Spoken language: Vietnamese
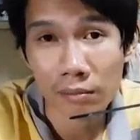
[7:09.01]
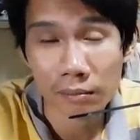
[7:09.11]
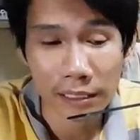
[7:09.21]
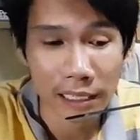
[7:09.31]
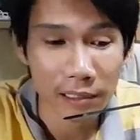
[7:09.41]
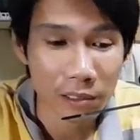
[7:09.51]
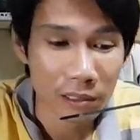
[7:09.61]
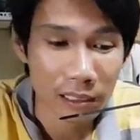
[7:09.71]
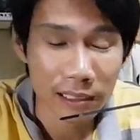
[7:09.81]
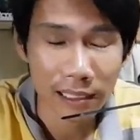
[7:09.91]
mà dành cho
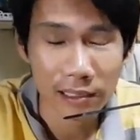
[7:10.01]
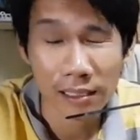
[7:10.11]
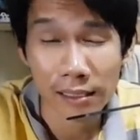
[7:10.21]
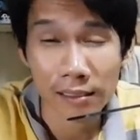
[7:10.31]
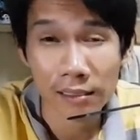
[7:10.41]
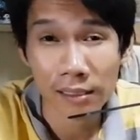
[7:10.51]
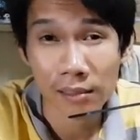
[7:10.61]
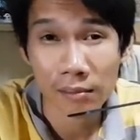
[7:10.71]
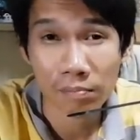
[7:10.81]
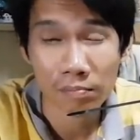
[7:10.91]
những cái xe xịn á,
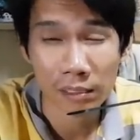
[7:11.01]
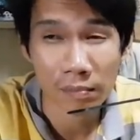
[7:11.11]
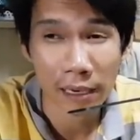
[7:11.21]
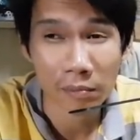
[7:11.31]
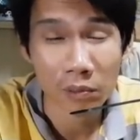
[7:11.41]
mà bạn